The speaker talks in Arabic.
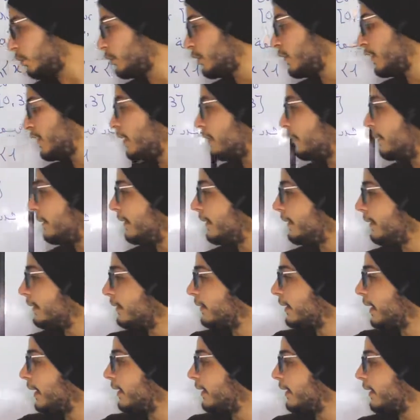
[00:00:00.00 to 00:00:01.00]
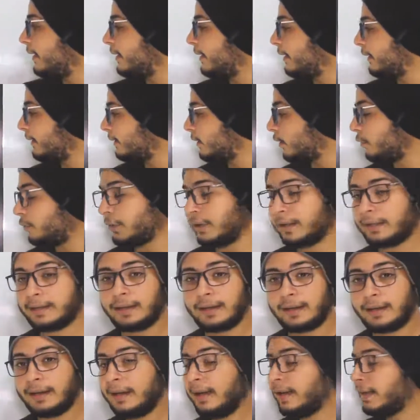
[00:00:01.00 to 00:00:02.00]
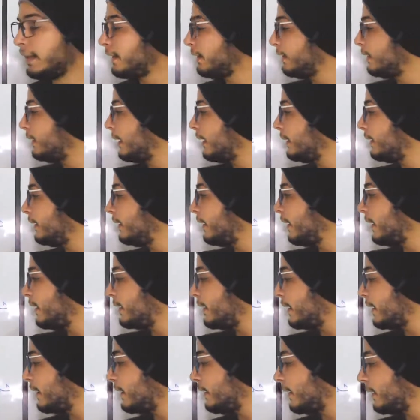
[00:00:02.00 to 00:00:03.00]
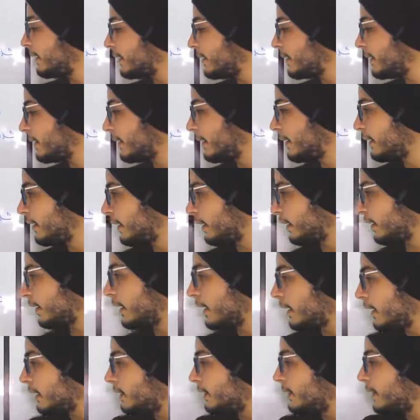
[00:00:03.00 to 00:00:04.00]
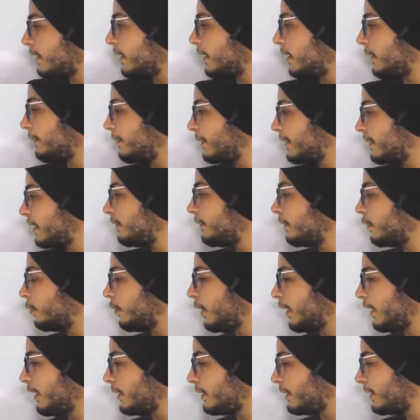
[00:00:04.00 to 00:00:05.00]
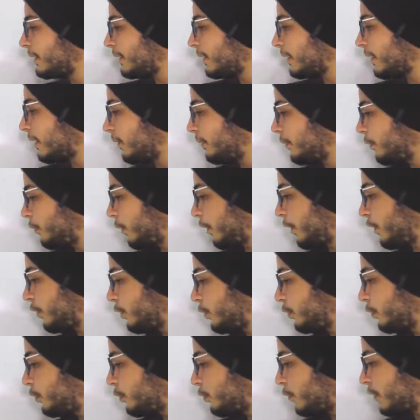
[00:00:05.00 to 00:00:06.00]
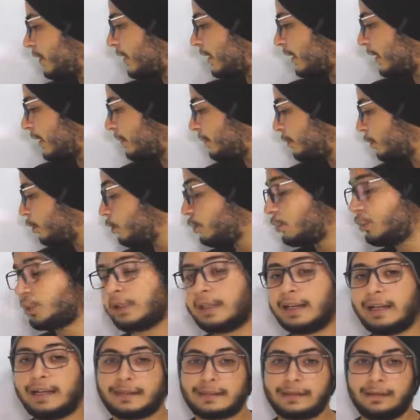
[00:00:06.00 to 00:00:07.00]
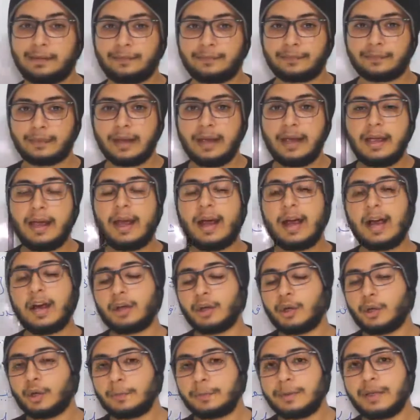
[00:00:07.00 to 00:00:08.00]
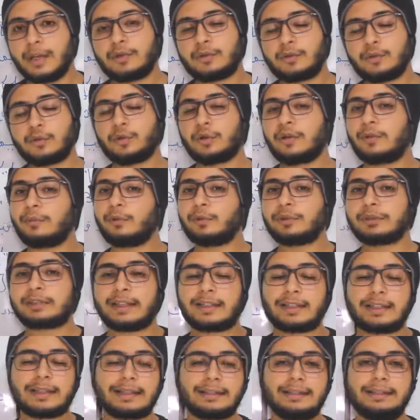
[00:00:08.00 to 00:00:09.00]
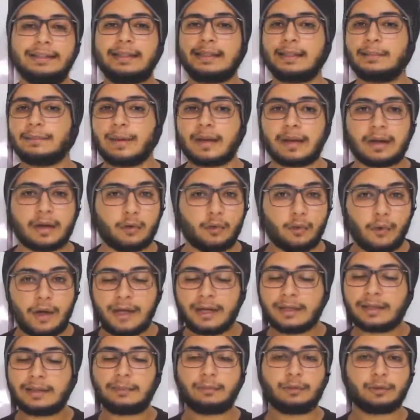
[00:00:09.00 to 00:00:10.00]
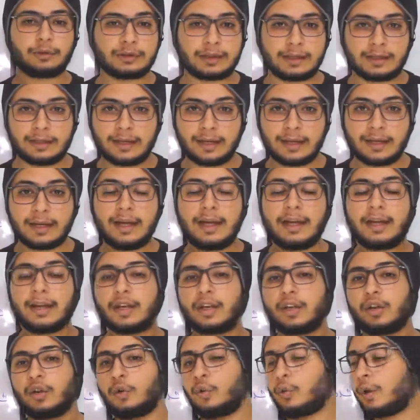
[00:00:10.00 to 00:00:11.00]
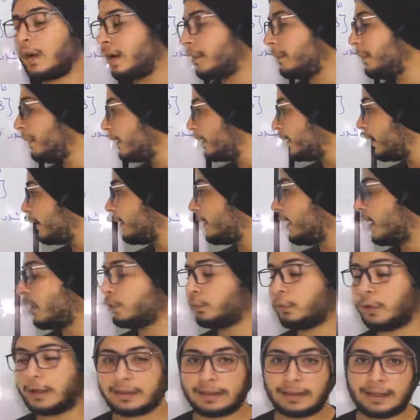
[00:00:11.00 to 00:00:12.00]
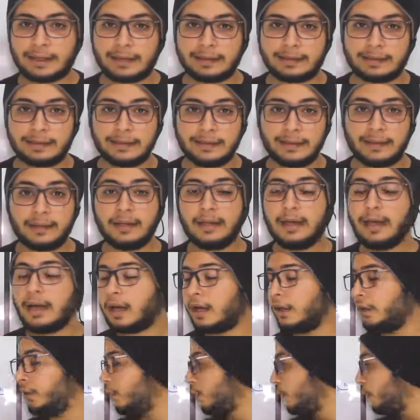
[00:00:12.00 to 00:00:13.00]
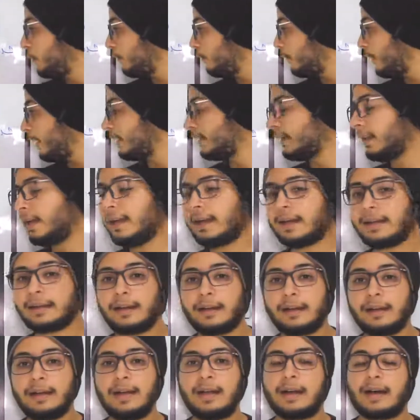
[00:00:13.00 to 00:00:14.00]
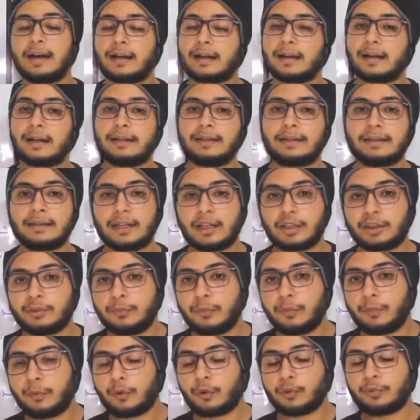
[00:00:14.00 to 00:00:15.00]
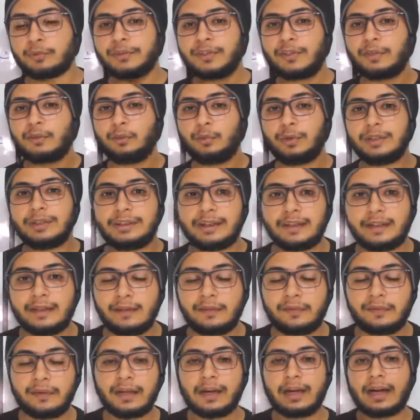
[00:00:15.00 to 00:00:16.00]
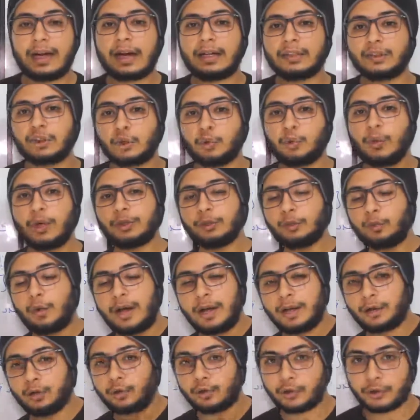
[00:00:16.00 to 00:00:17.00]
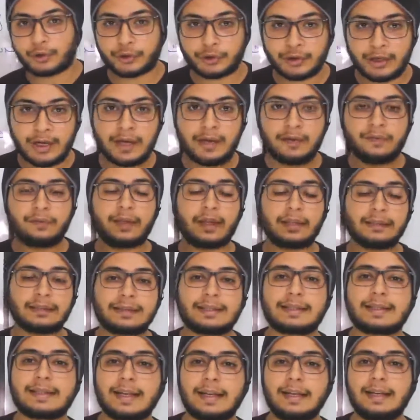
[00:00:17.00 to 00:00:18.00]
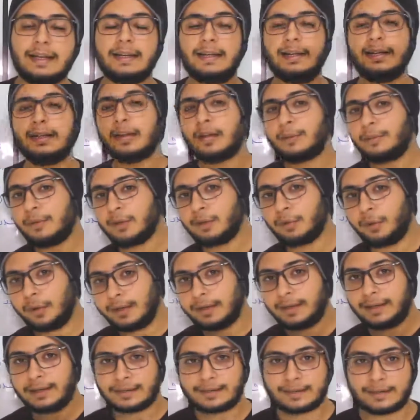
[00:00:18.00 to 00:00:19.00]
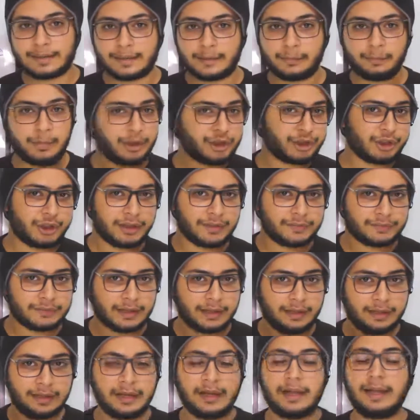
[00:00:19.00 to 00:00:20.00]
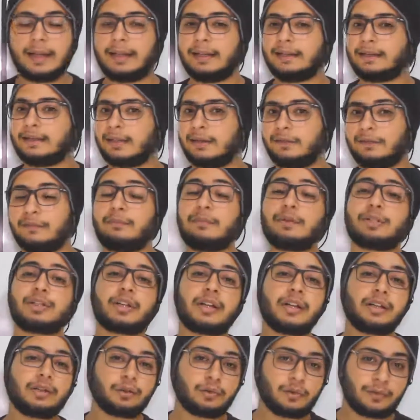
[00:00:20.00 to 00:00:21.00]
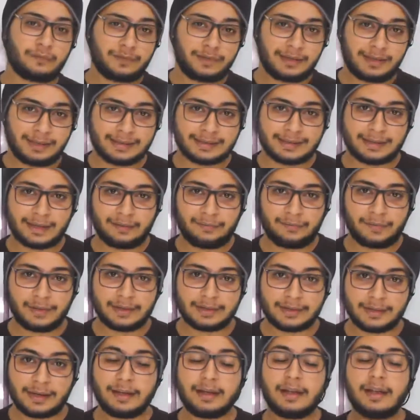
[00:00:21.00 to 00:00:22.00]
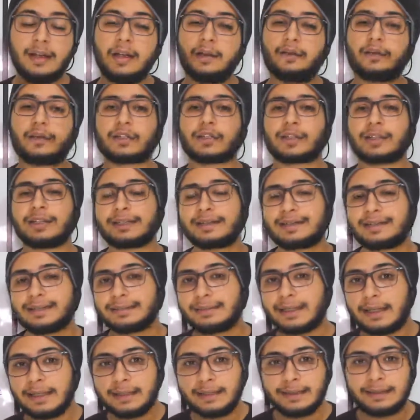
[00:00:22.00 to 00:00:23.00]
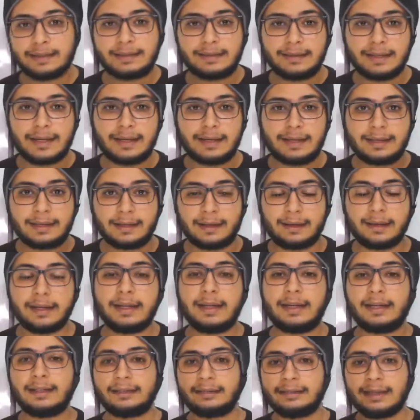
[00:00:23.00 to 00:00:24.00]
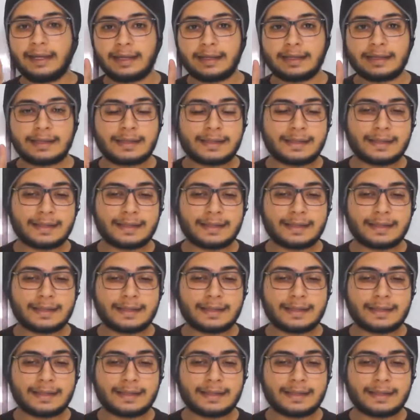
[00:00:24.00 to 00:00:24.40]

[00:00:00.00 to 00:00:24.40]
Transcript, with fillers: اوسي باللي الداله اللي عطاوني هنا عندها ثلاثه ديال الصياغ صيغه من صفر واحد صيغه من واحد جوج وصيغه من جوج ثلاثة الوغ بيان سور المنطلق ديما راه واحد المنطلق غير هو قبل كنلاحظ واحد القضيه انه في هذه الحاله راه غادي نخدموا بكونتينيتي اللي فيها ادغوات واغوش فيها اتصال على اليمين وعلى اليسار باش عرفتها حيت كيف ما شرحت لكم في الحصه الفايته فاش كتعطاني الداله عندها غير